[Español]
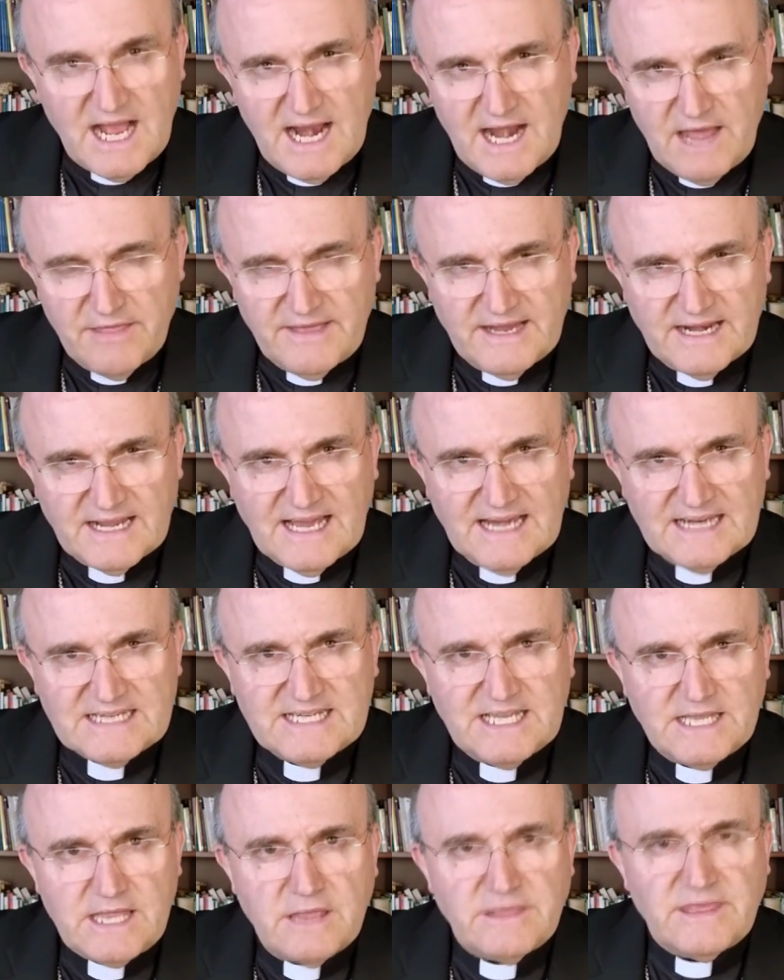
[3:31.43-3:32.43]
Al
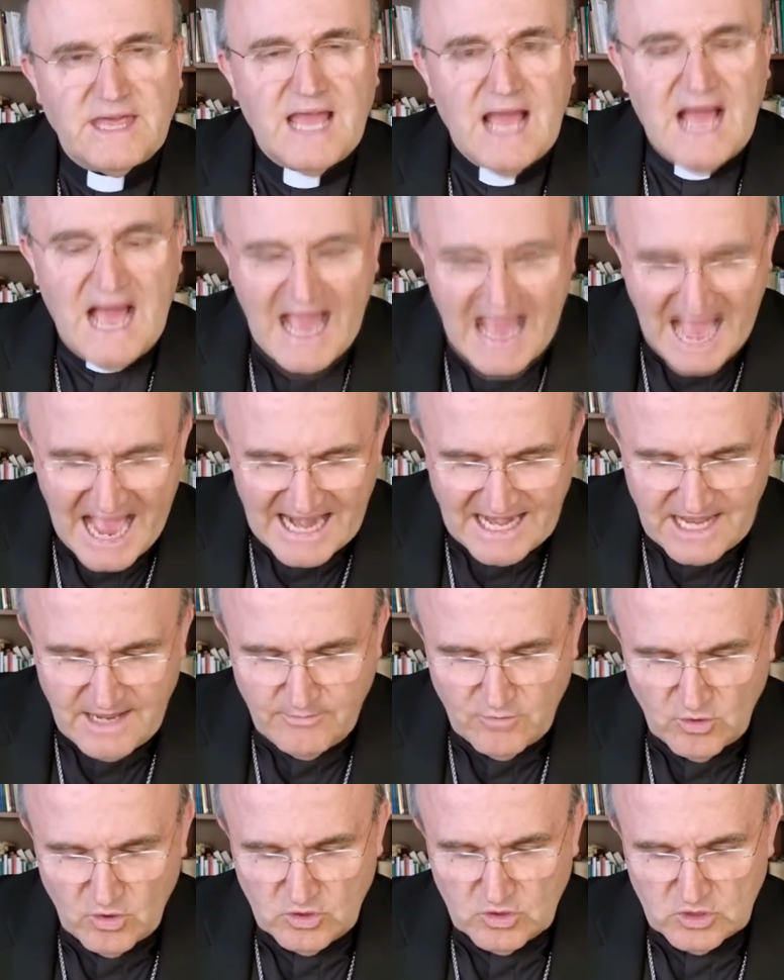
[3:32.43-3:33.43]
acercarse dice,
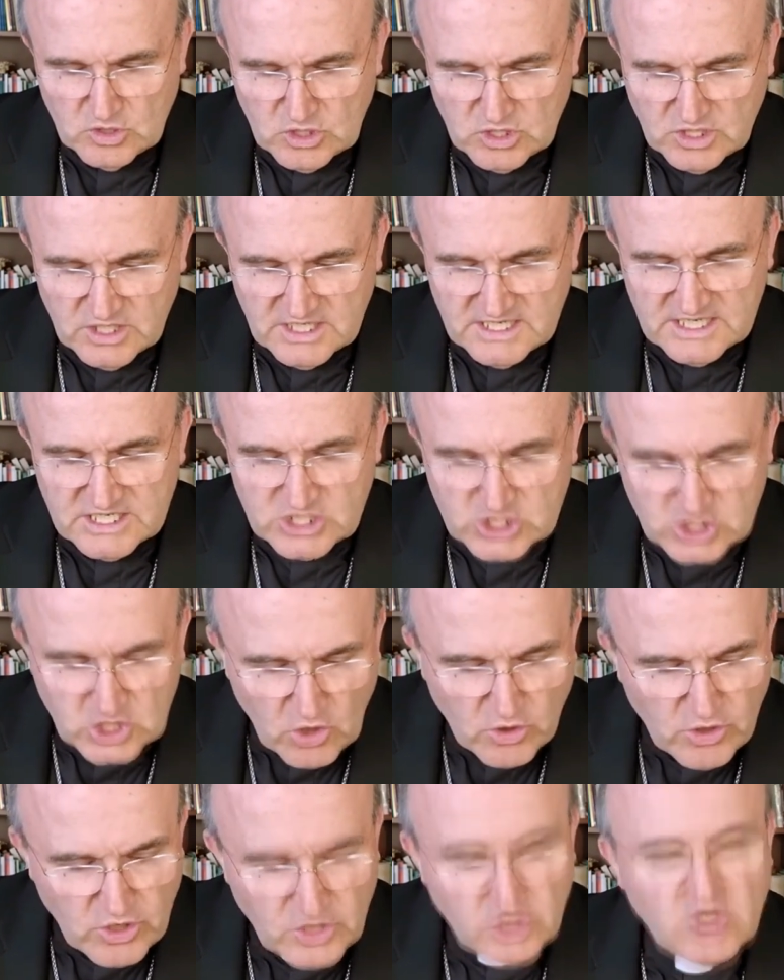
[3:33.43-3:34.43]
ánimo,
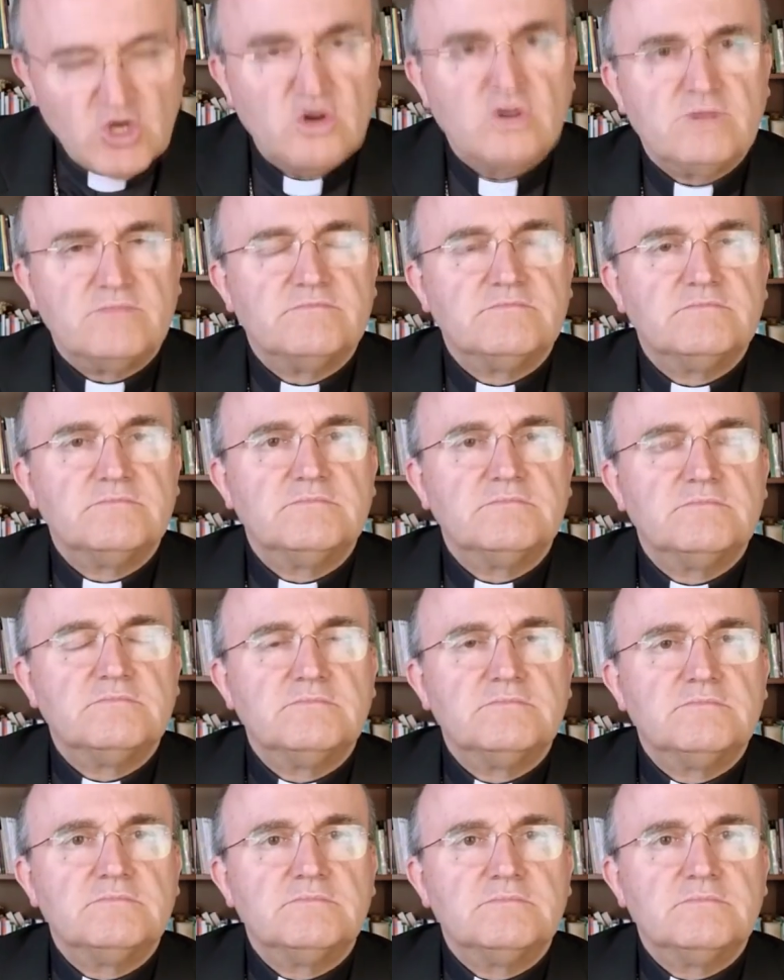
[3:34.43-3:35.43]
soy yo,
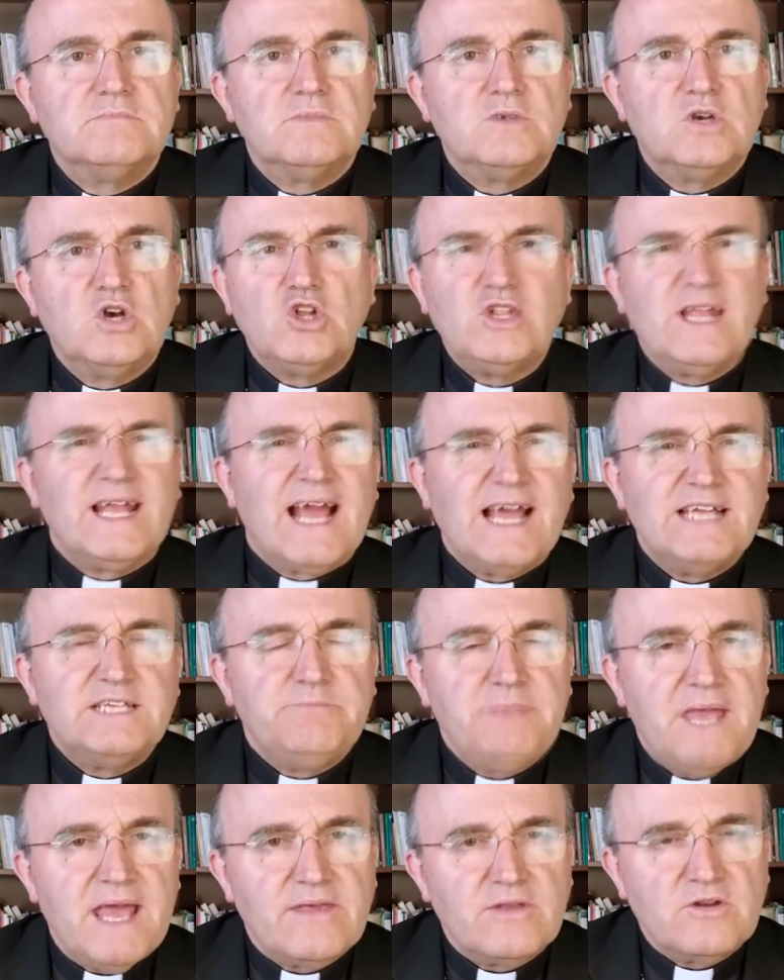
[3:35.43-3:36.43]
no
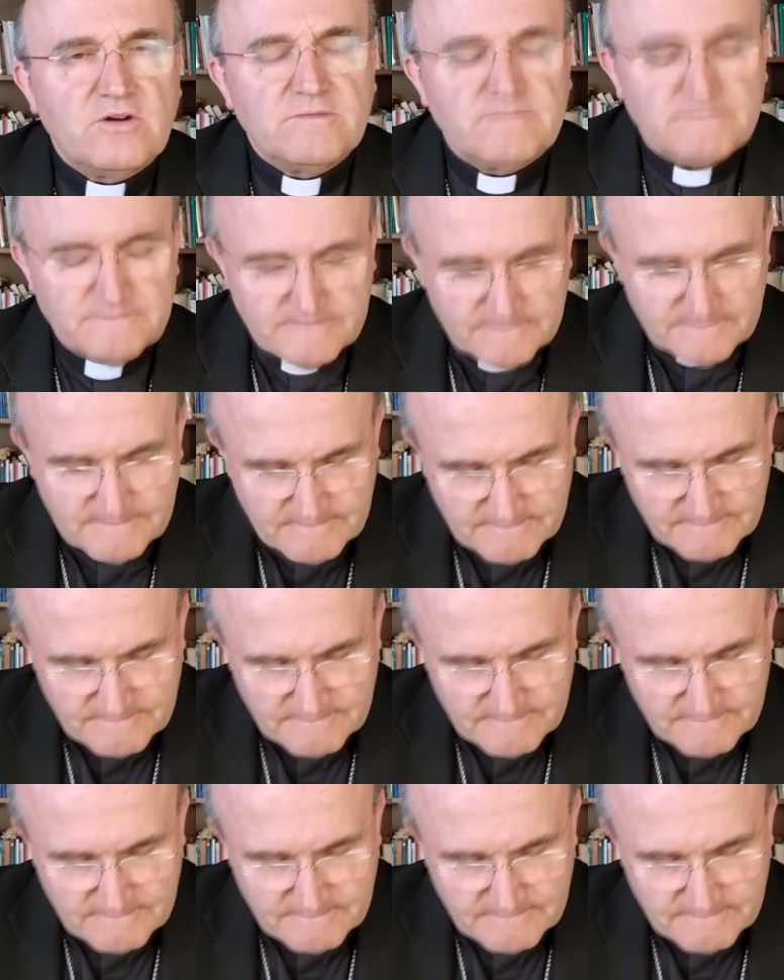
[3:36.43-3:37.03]
tengáis miedo.